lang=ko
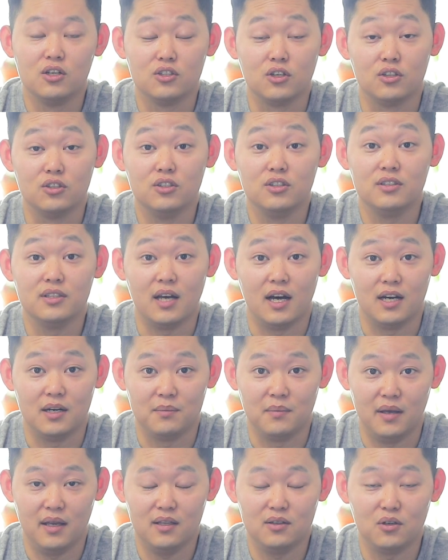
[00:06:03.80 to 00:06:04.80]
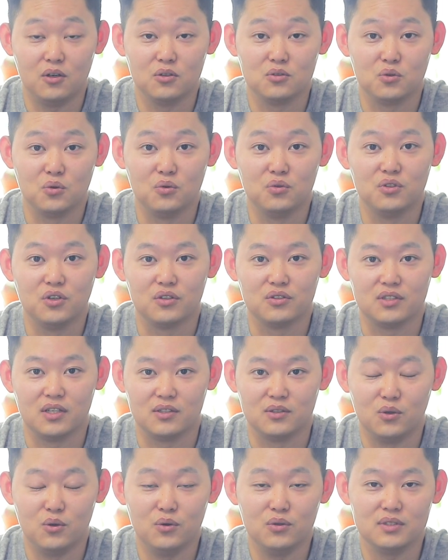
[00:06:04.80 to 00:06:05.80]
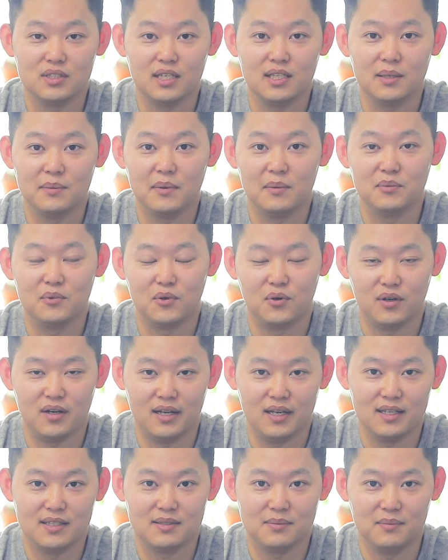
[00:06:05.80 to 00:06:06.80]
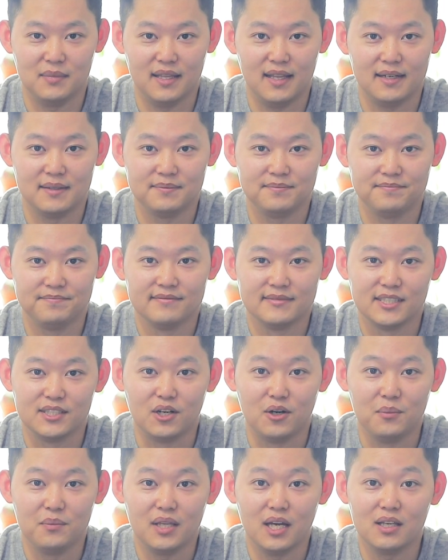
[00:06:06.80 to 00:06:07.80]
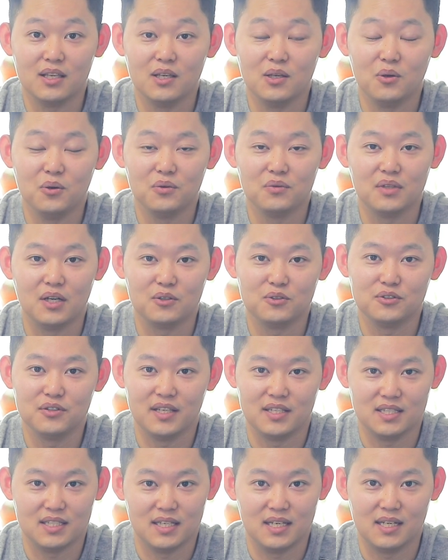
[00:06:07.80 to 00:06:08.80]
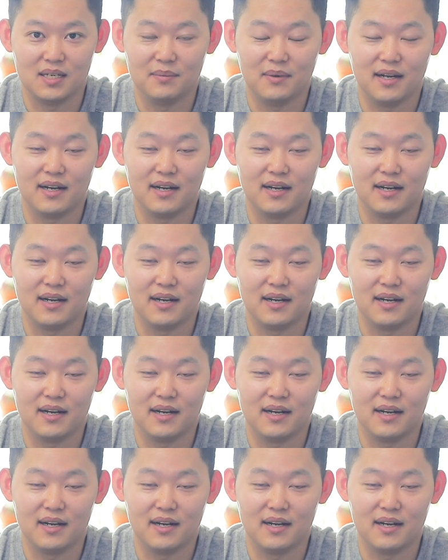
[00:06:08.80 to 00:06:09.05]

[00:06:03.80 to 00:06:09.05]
저는 다음에 더 좋은 영상으로 찾아뵙도록 하겠습니다. 그럼 향기로운 하루 되시길